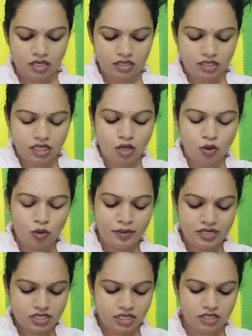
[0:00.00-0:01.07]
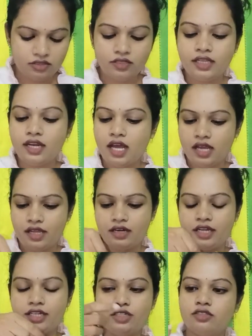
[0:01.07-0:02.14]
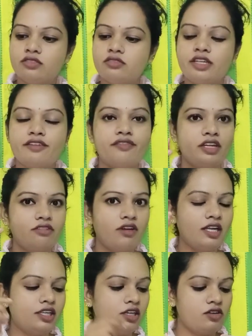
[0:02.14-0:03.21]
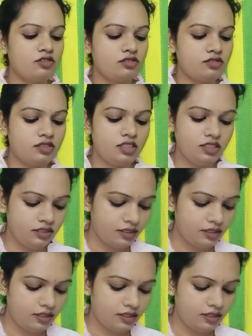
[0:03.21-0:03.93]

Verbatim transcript: ఇది ఇంకా ఓపెన్ చేయలేదు ఇలా రెండు డిఫరెంట్ వాటిలో వస్తుంది